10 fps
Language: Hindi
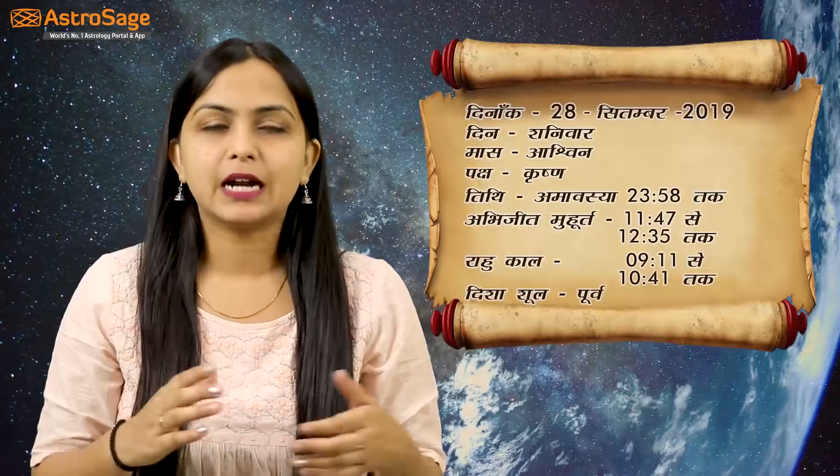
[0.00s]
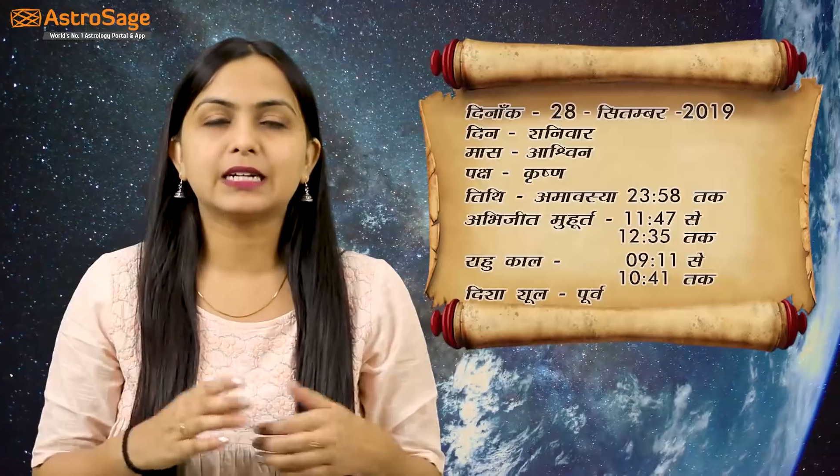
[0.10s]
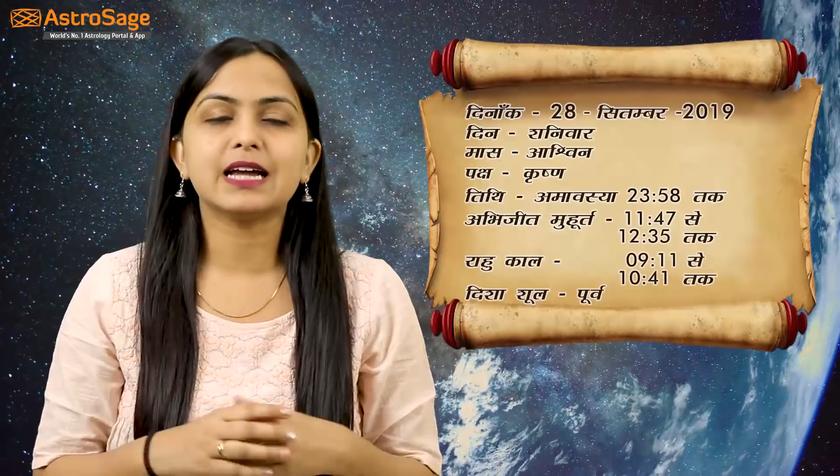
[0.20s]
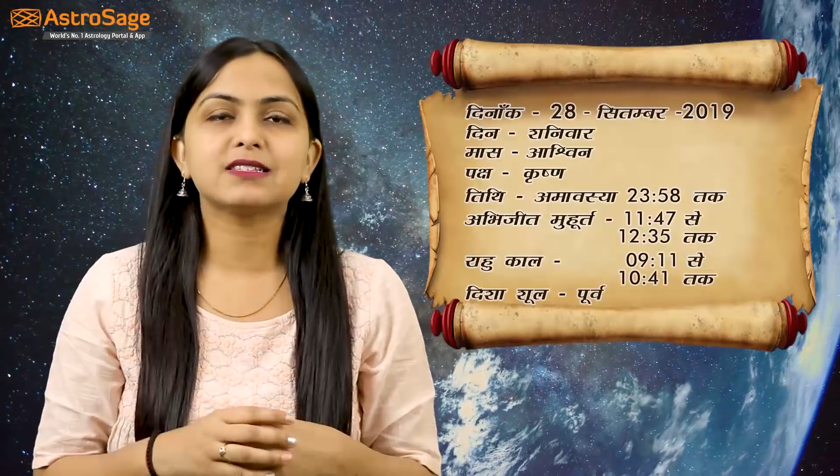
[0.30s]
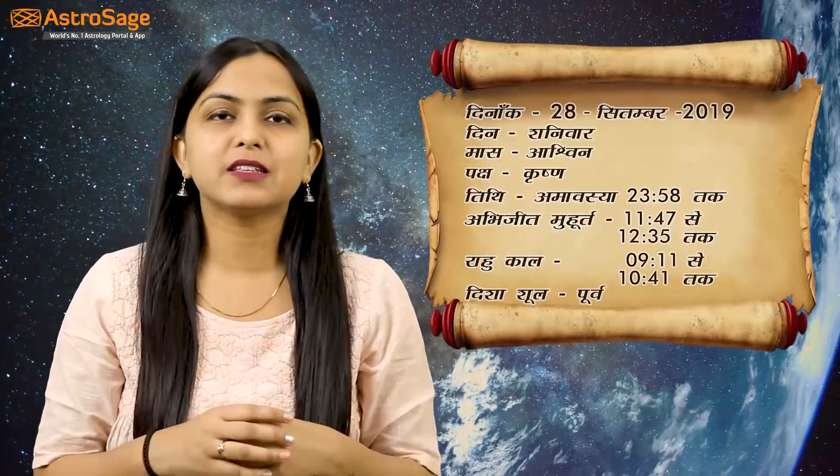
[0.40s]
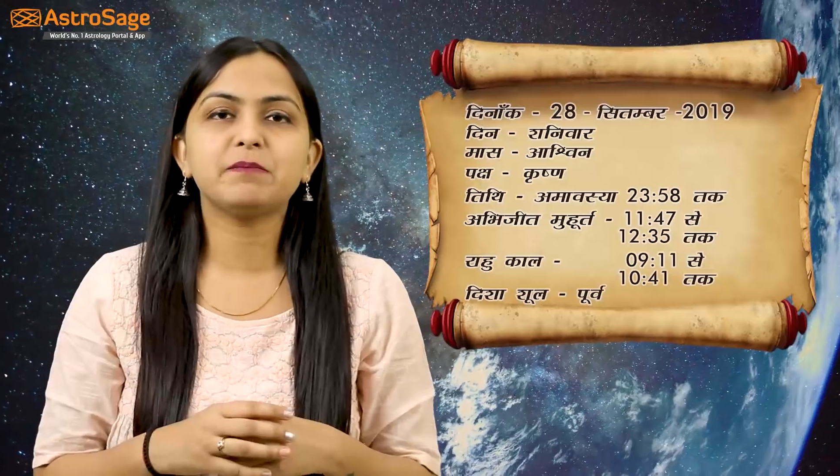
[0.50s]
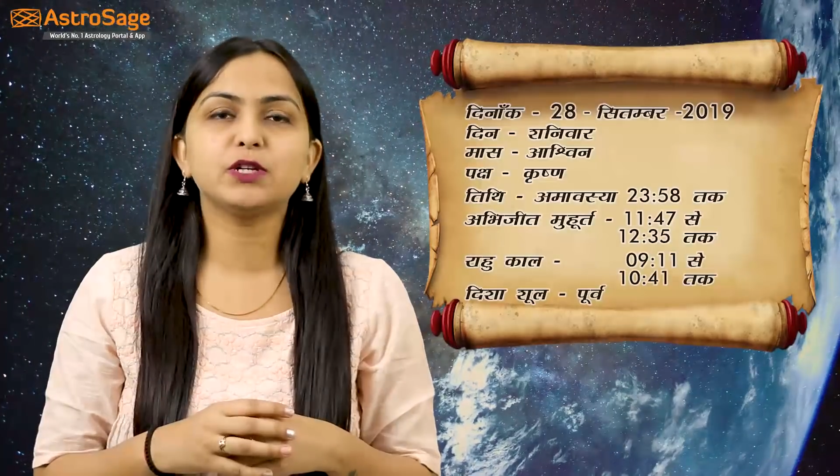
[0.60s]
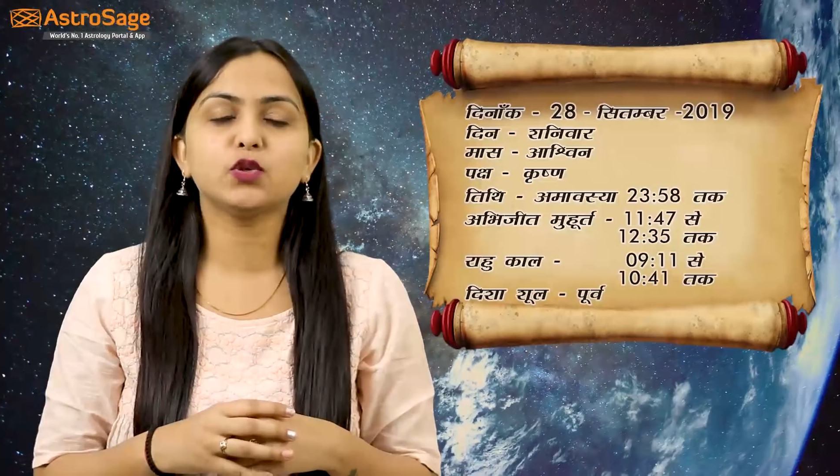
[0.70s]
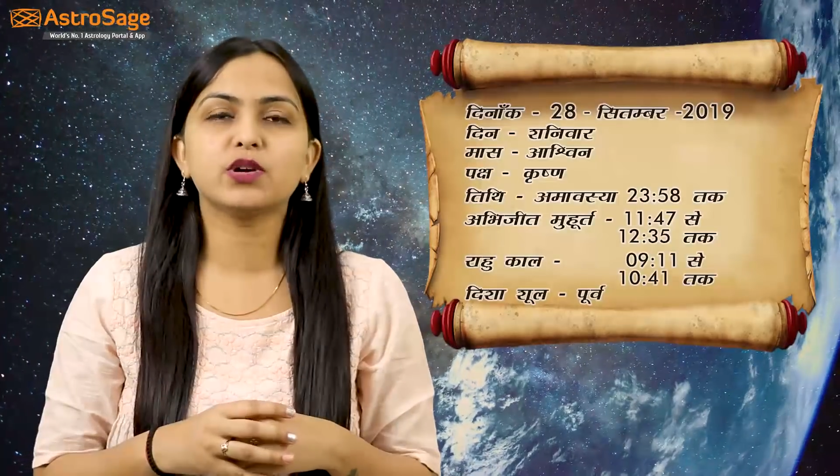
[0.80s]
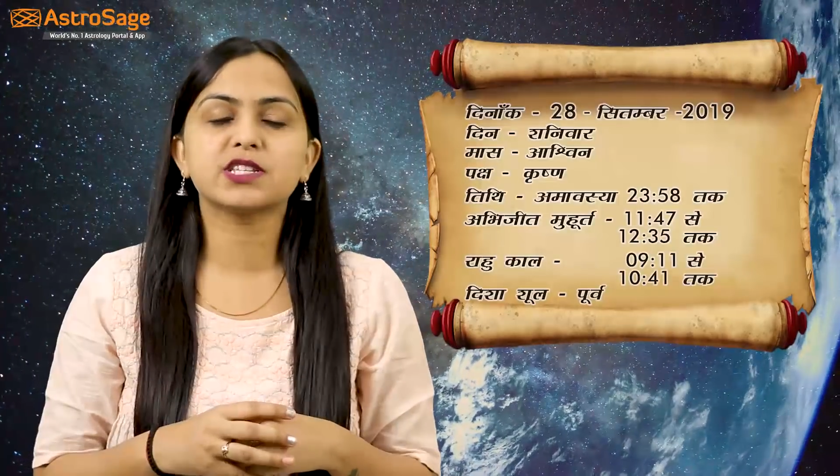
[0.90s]
28
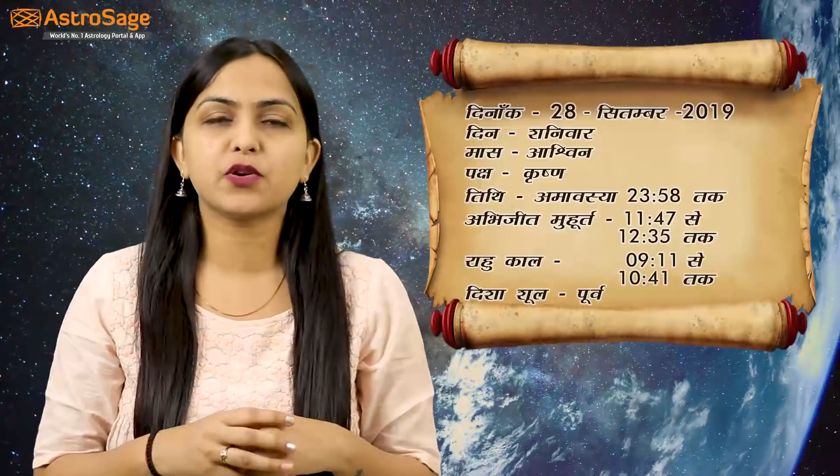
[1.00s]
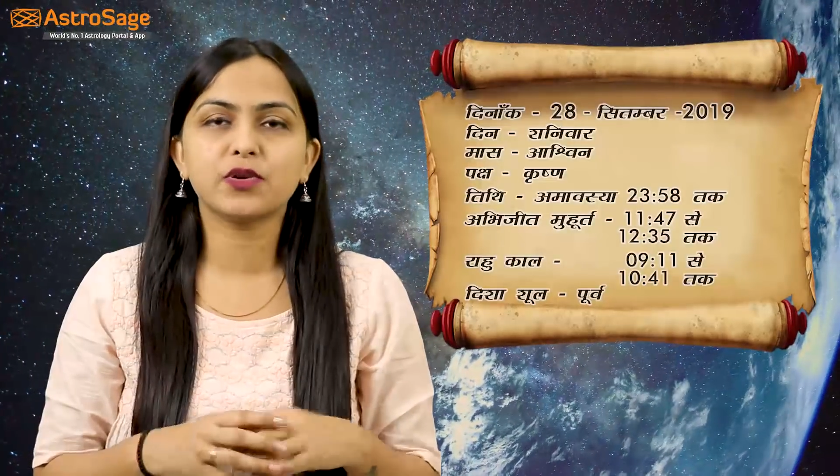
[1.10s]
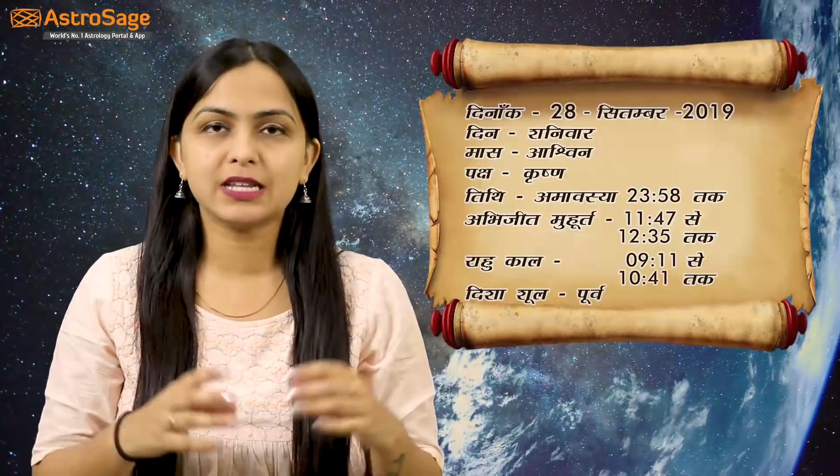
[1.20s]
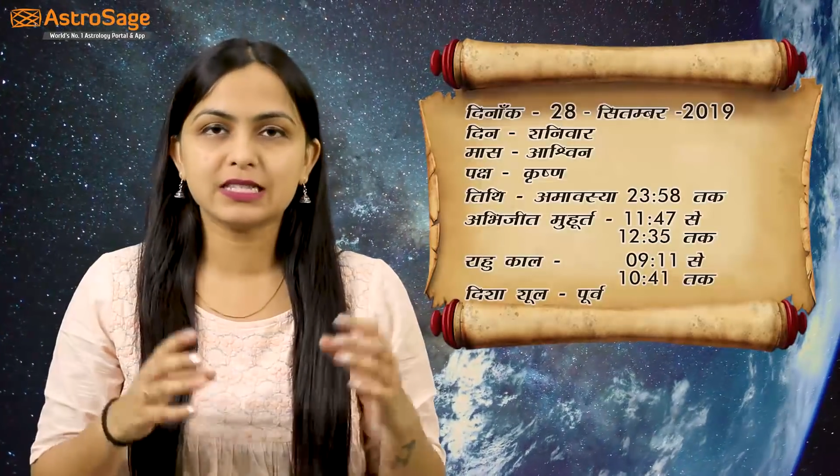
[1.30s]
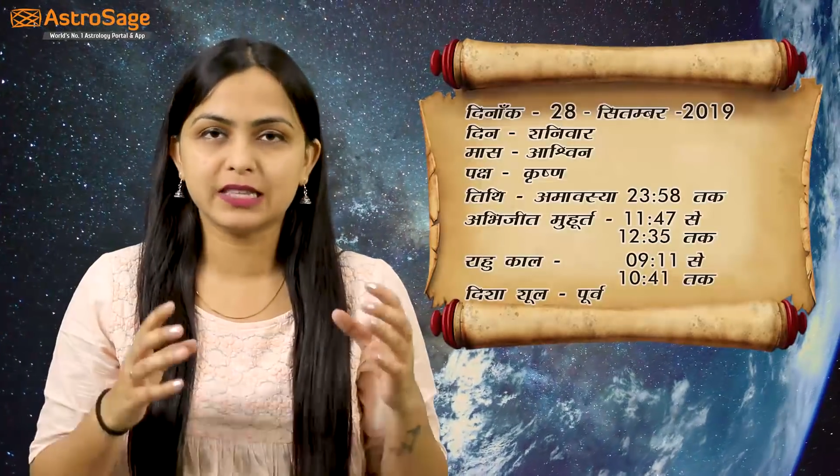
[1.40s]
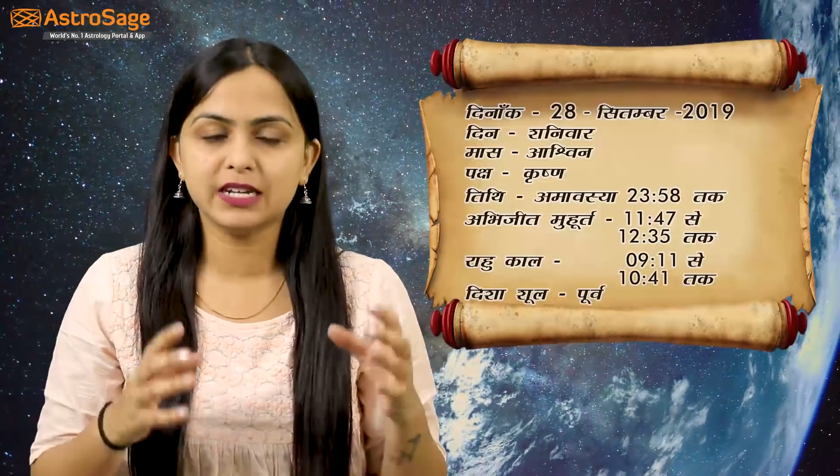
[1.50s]
सितंबर 2019